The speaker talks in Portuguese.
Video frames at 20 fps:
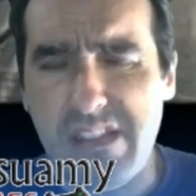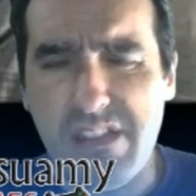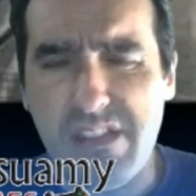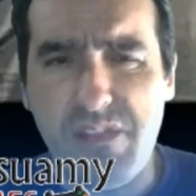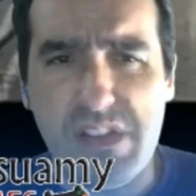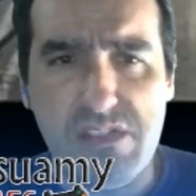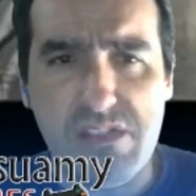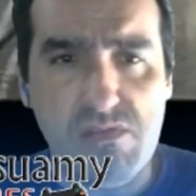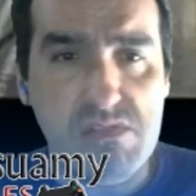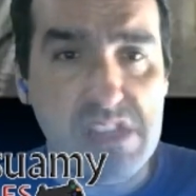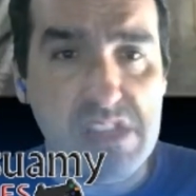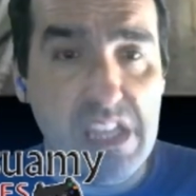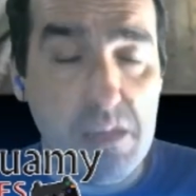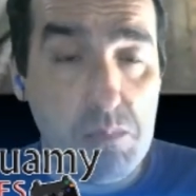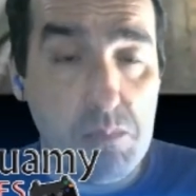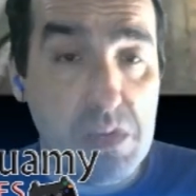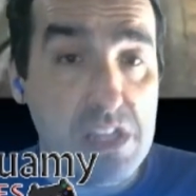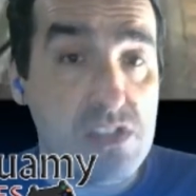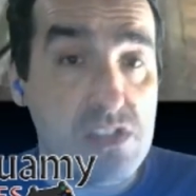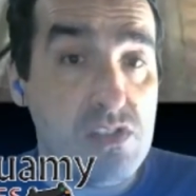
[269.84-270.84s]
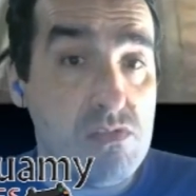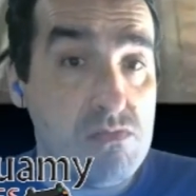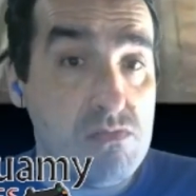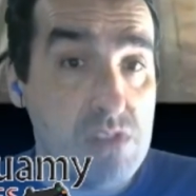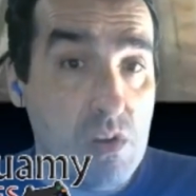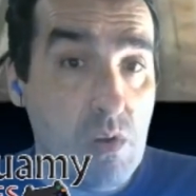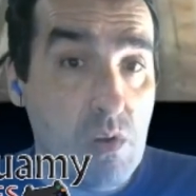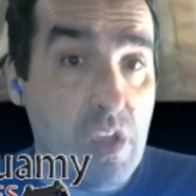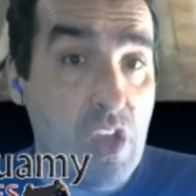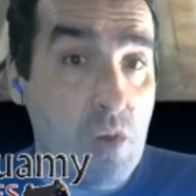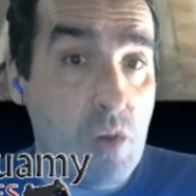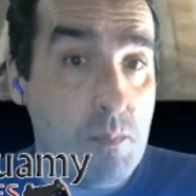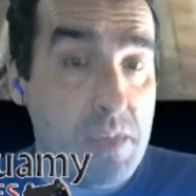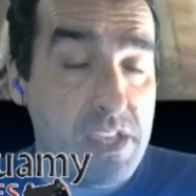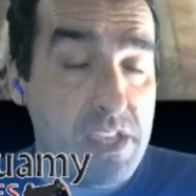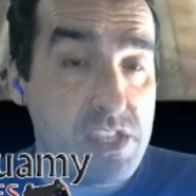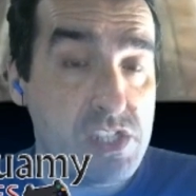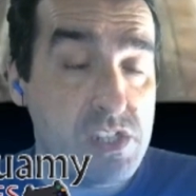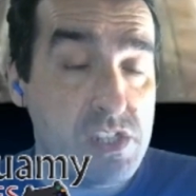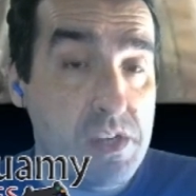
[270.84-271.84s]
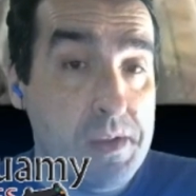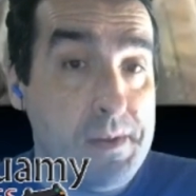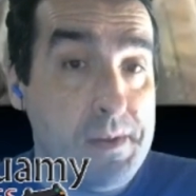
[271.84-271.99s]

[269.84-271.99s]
que faz um tempo que eles não dão realmente